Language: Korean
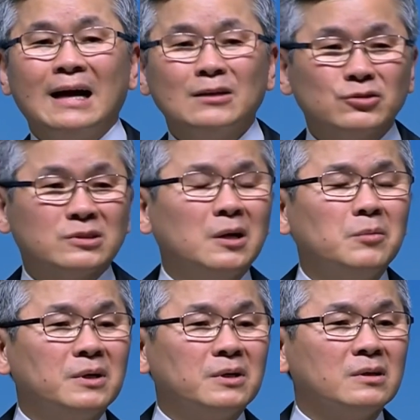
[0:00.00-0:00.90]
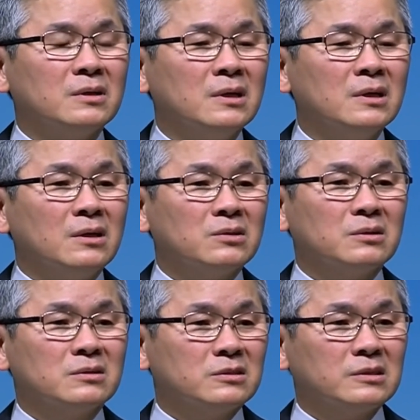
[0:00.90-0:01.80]
아주 젊은
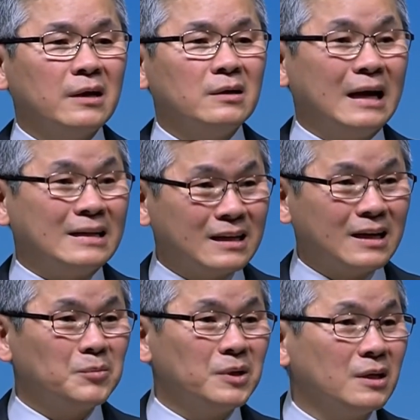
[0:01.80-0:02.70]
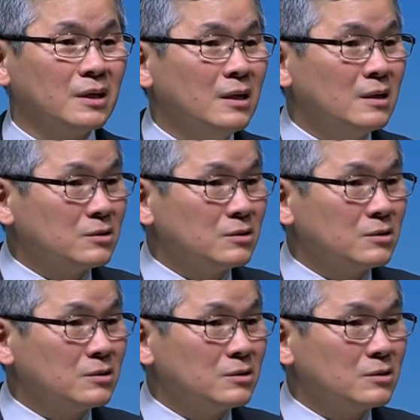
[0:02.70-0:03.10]
여성 트레이너 한 사람이